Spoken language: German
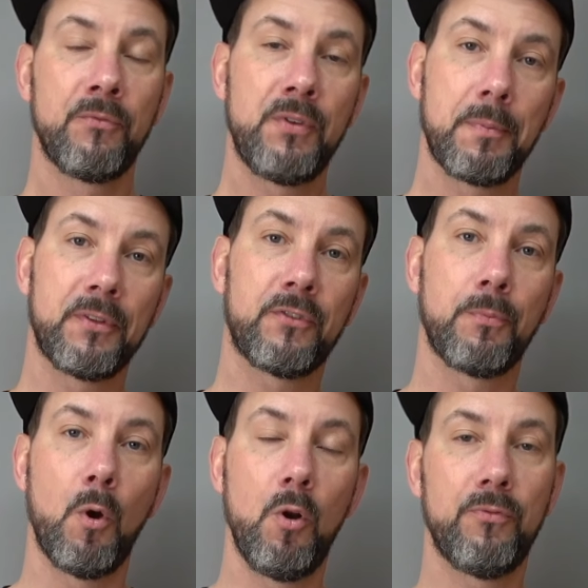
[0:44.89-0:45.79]
4 bis
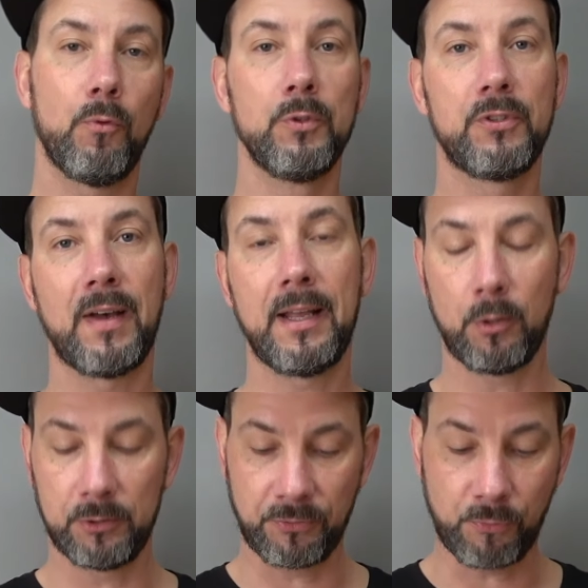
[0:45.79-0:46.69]
12 und so
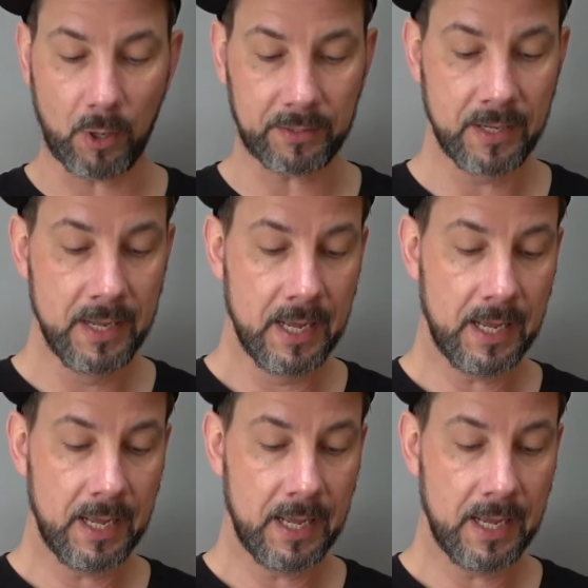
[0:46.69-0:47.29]
weiter und so fort.